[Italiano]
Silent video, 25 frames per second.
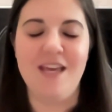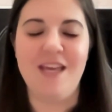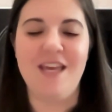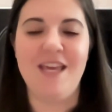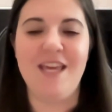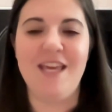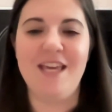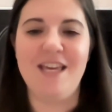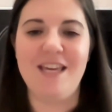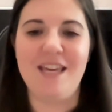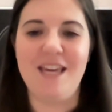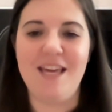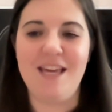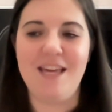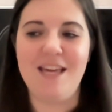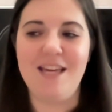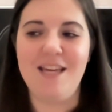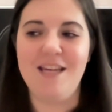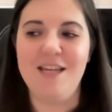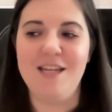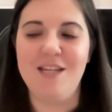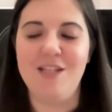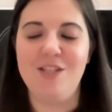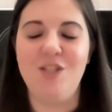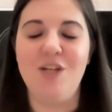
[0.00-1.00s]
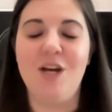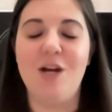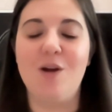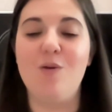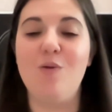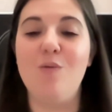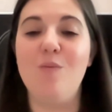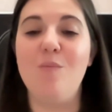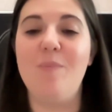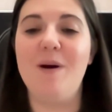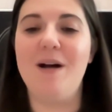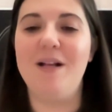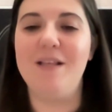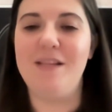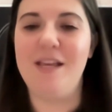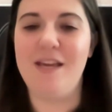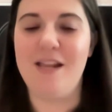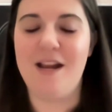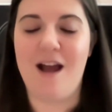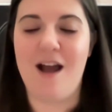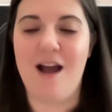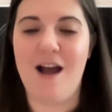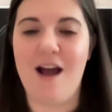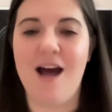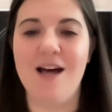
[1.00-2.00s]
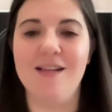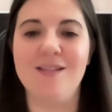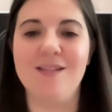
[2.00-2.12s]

e che ci accompagnerà a